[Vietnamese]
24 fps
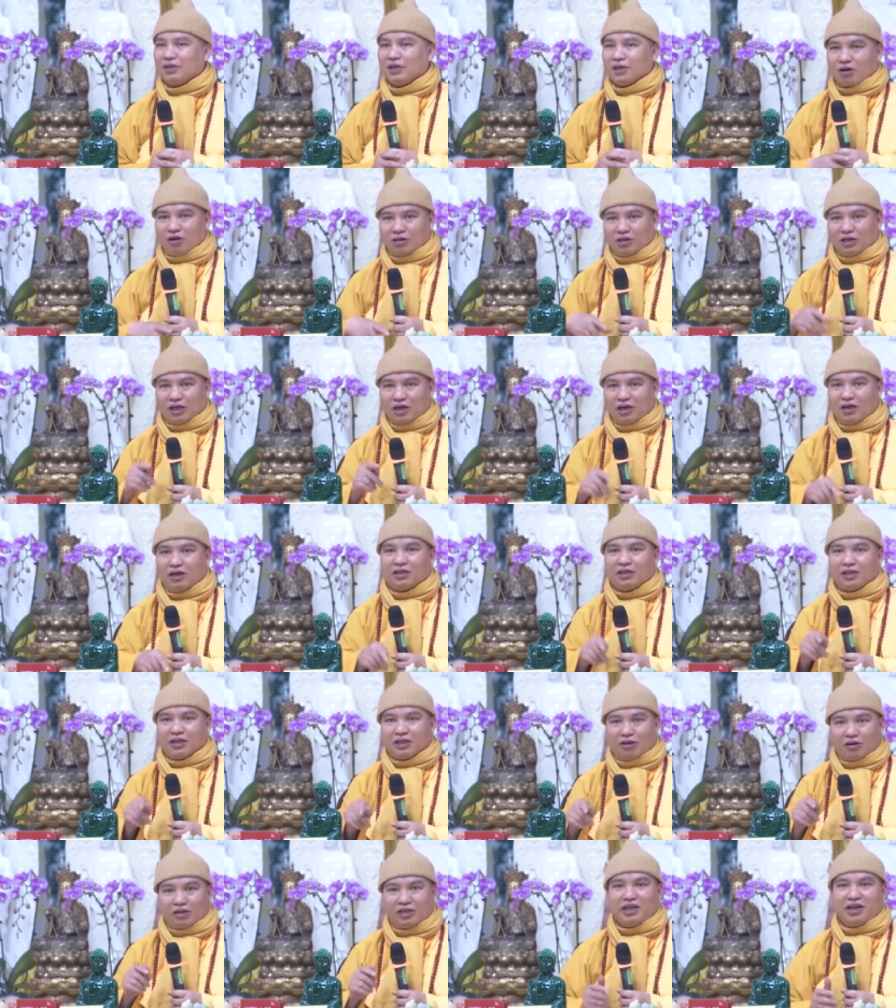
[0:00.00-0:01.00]
có thờ
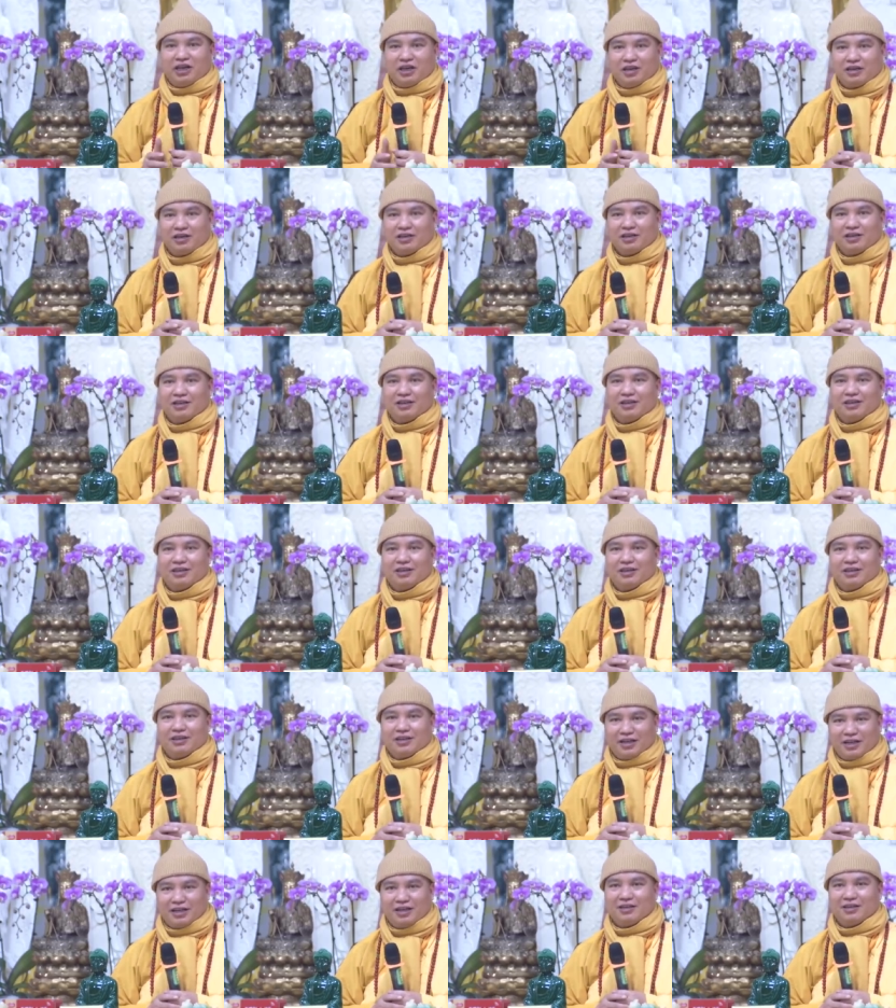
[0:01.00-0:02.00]
thì có thiêng
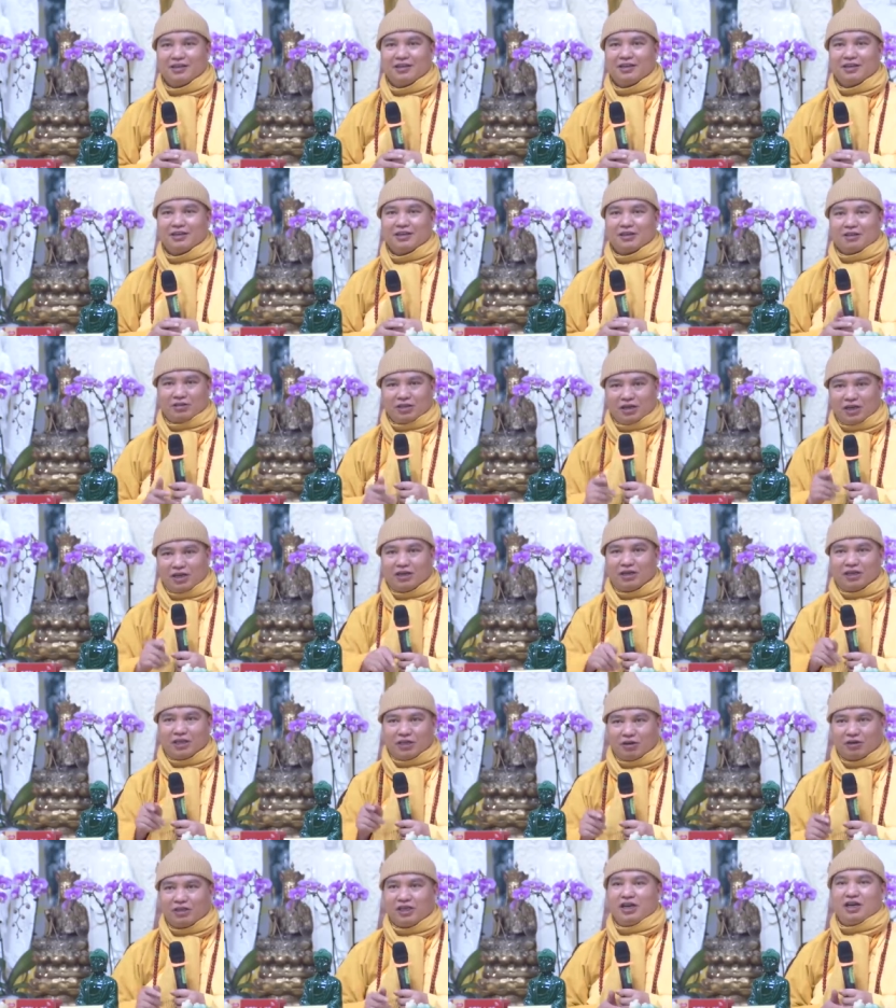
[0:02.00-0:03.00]
nhé có thờ
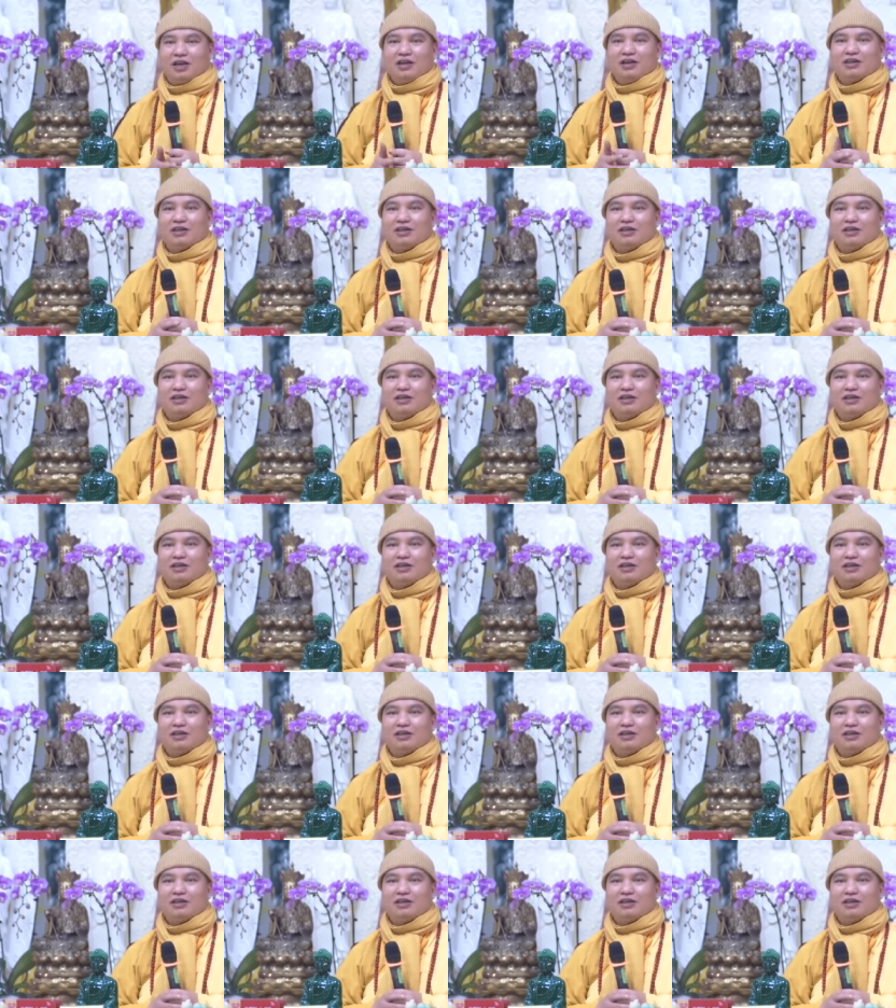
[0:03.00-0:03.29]
thì có thiêng